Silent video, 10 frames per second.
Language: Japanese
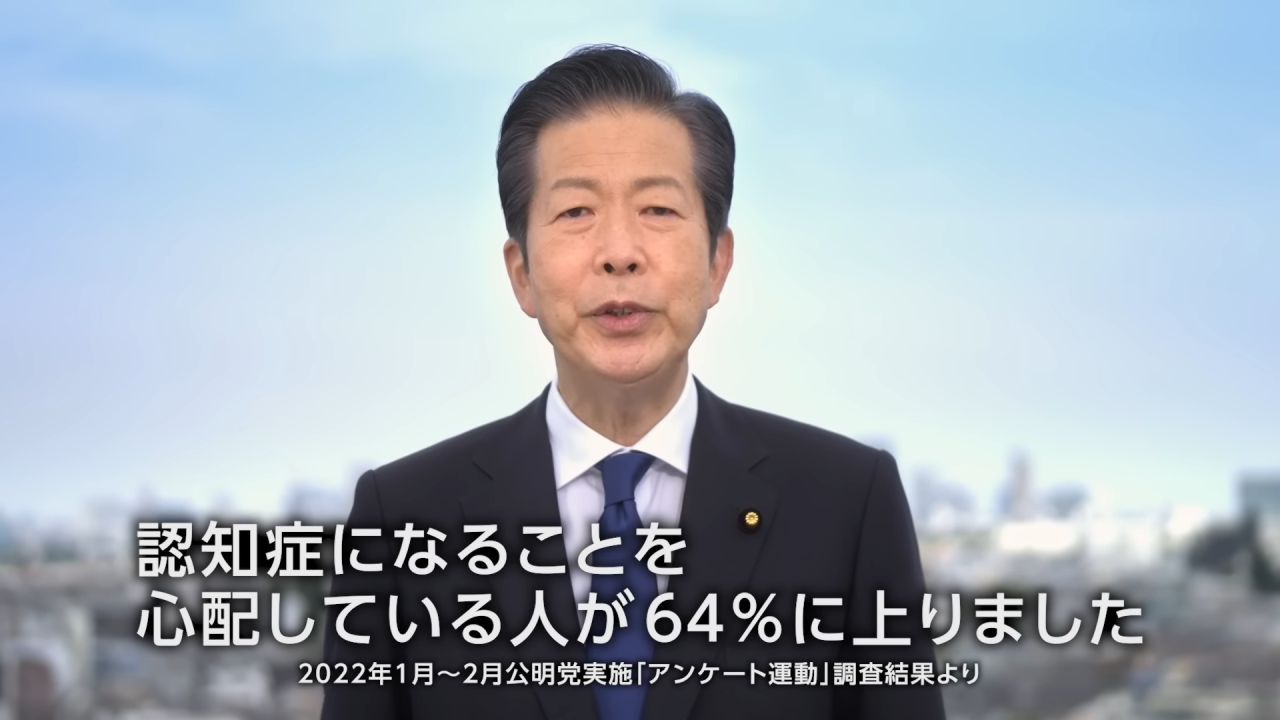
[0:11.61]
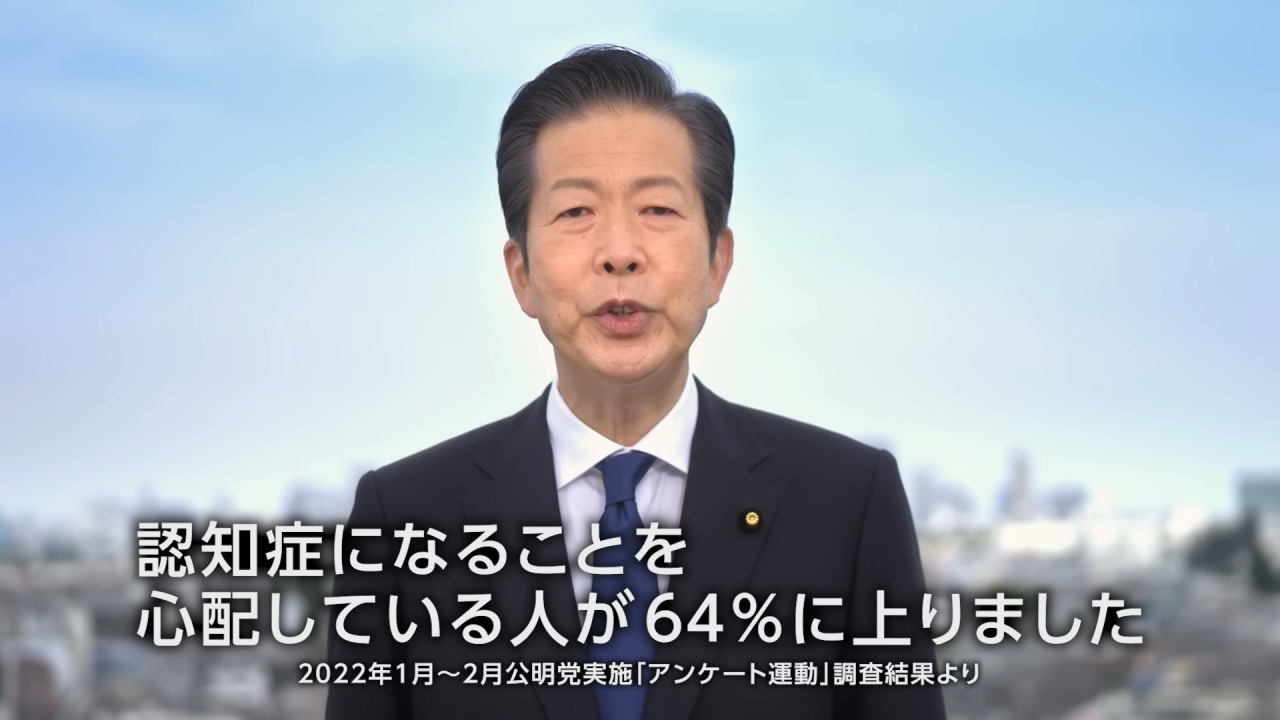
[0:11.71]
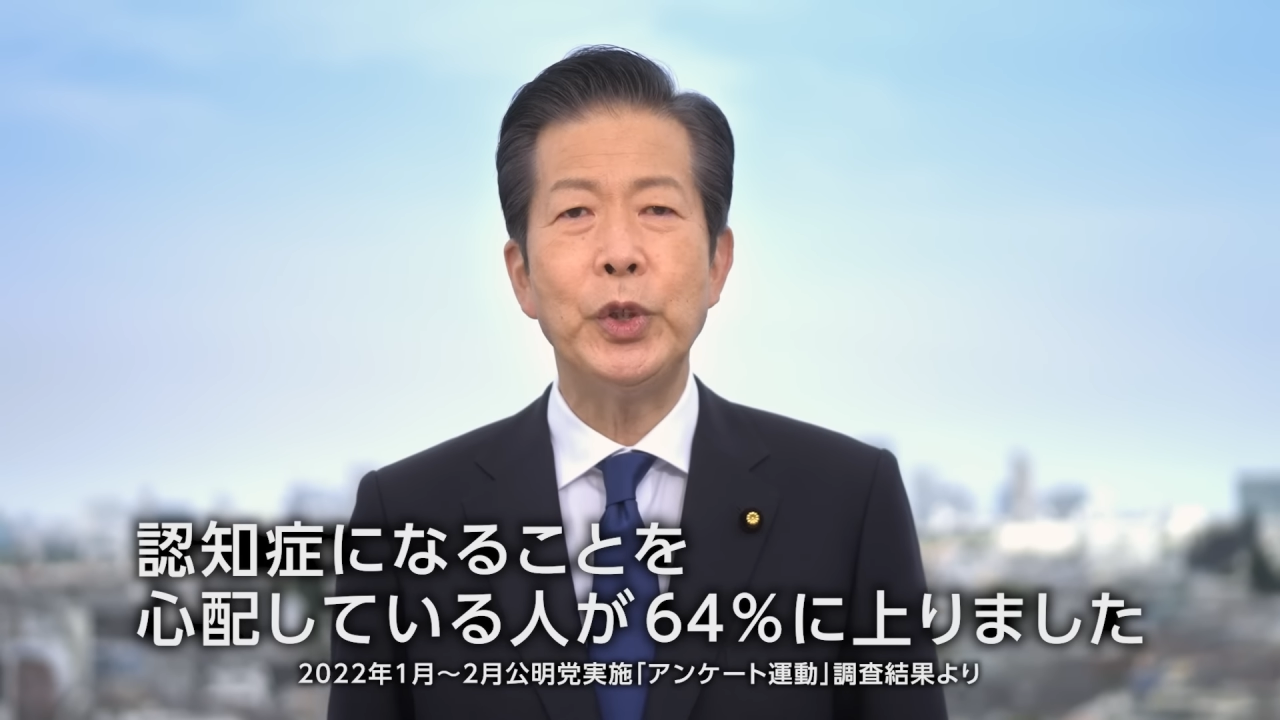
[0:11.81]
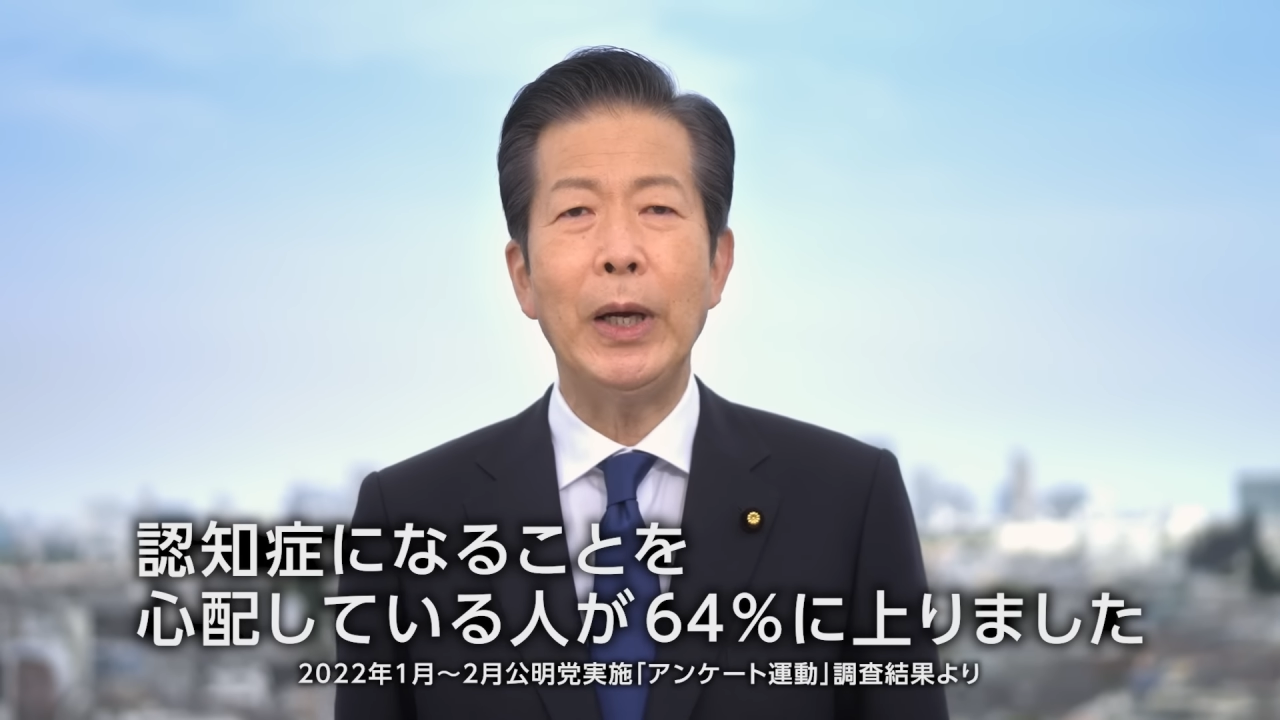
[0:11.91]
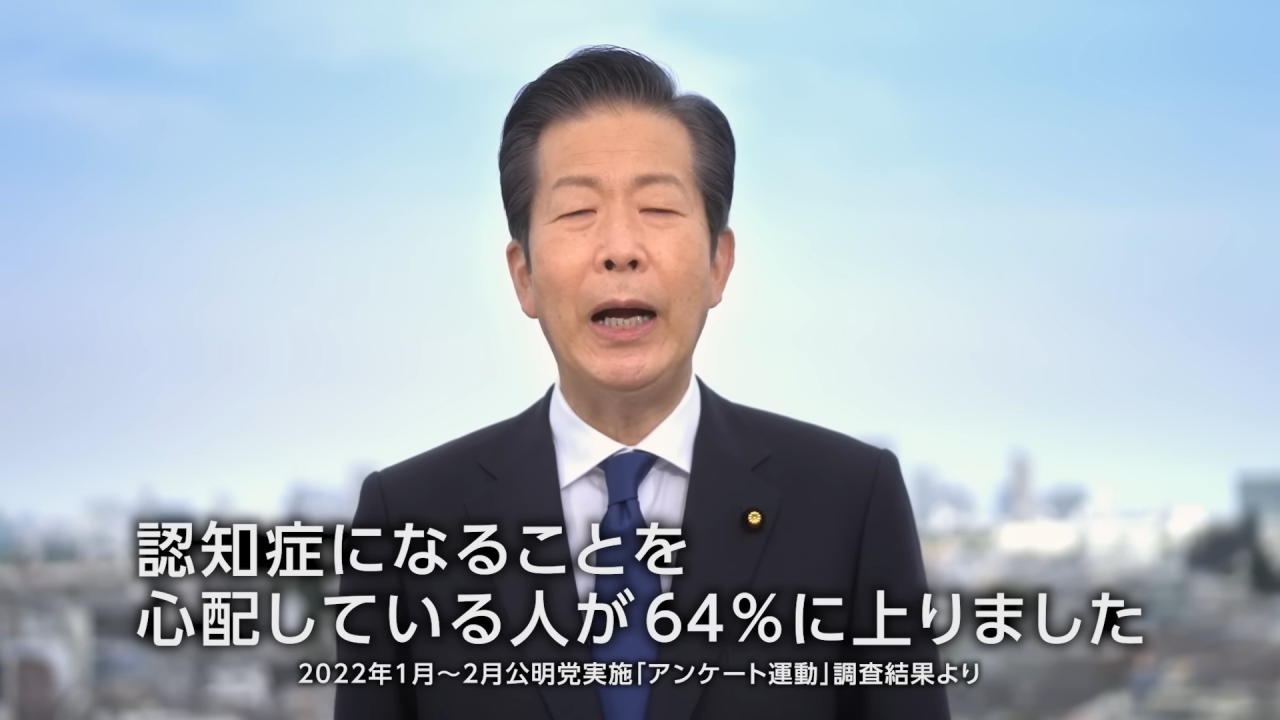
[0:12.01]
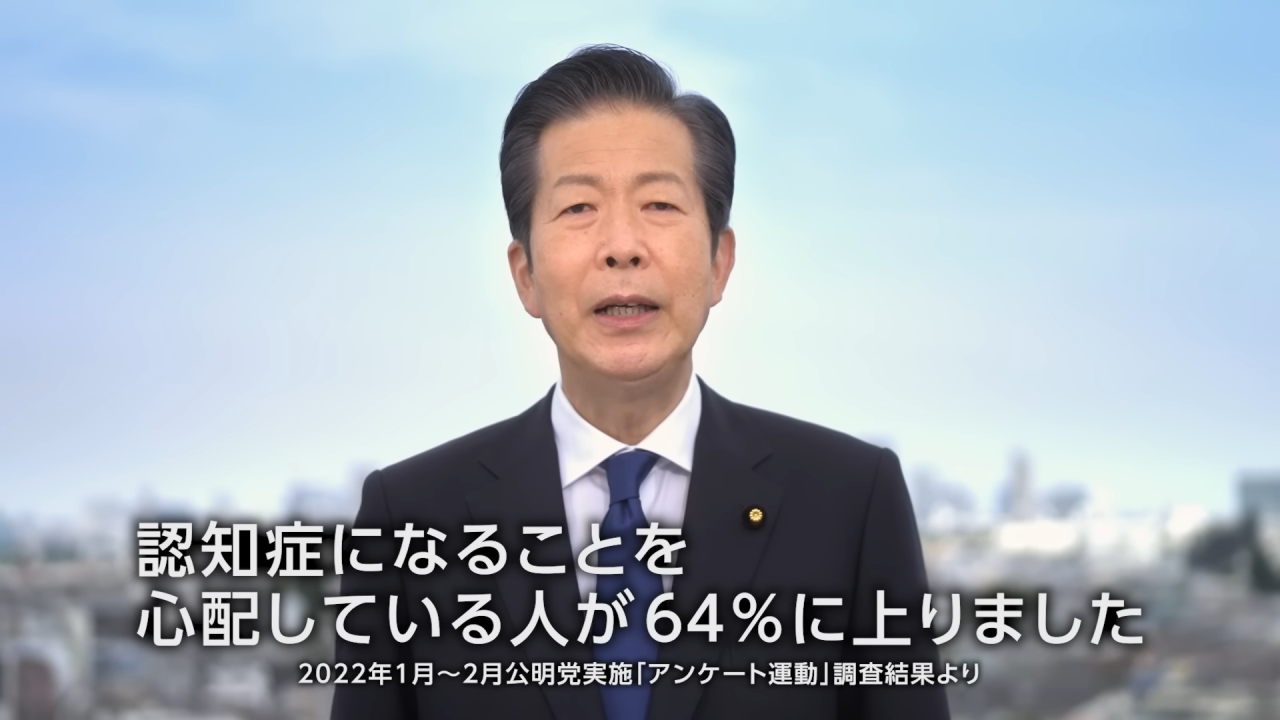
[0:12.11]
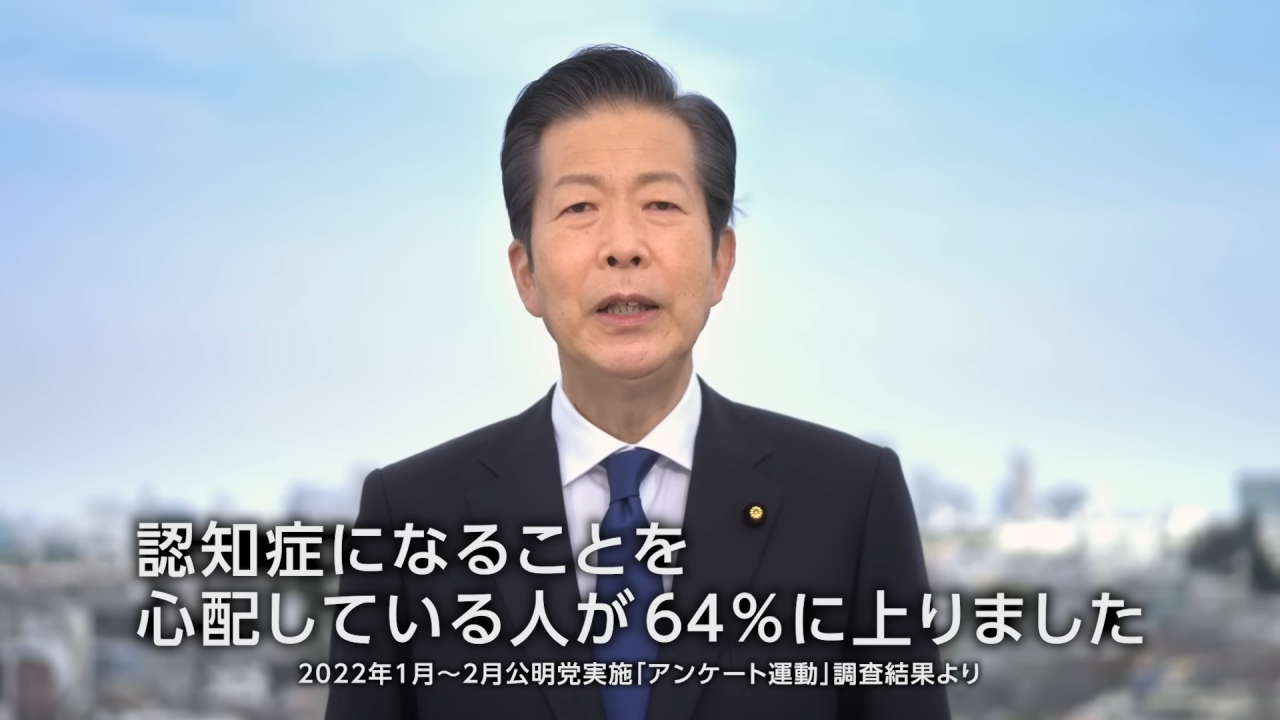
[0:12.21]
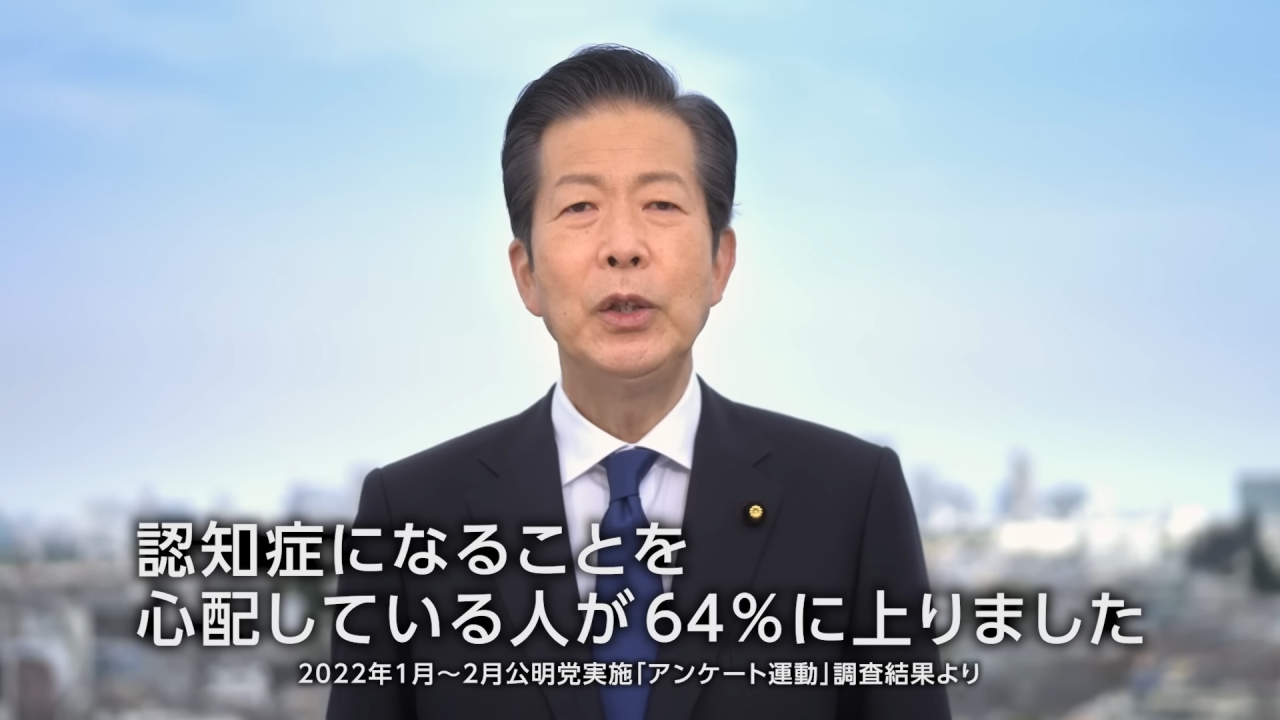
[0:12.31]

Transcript: る人が